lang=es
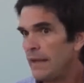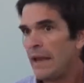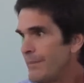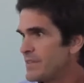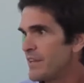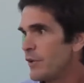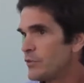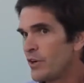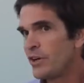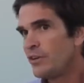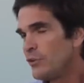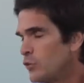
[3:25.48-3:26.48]
que la mesa de los
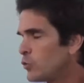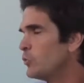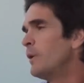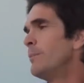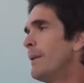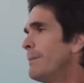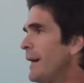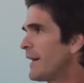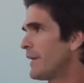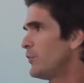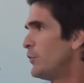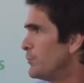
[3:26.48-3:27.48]
argentinos tuvo el pan
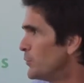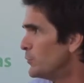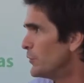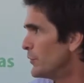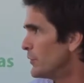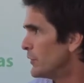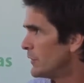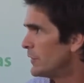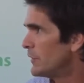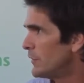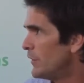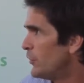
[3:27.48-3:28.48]
más caro del mundo
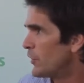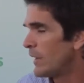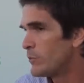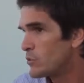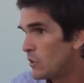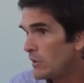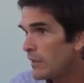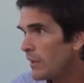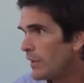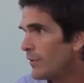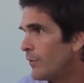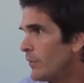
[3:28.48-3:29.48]
y nos quedamos sin
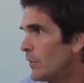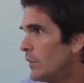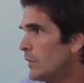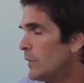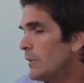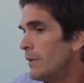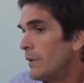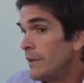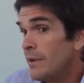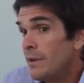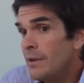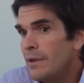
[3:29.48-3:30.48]
trigo
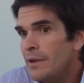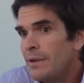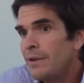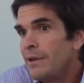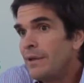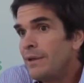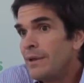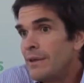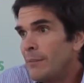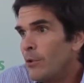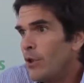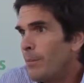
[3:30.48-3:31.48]
eh, y
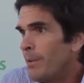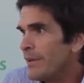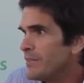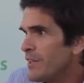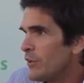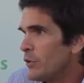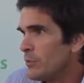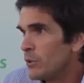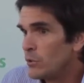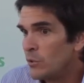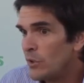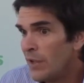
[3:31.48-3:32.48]
estamos desperdiciando
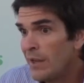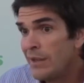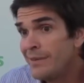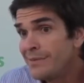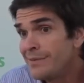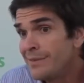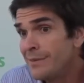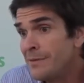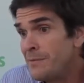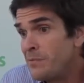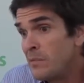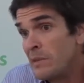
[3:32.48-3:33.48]
oportunidades,
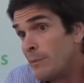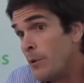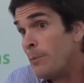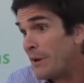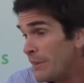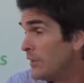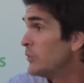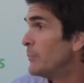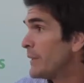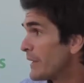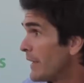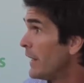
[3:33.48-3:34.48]
estamos
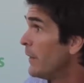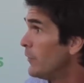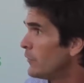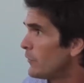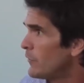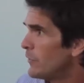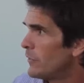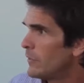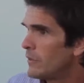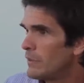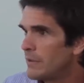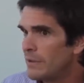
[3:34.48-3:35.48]
perdiendo mercados
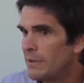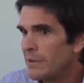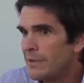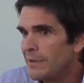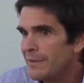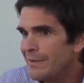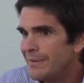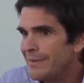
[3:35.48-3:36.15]
eh,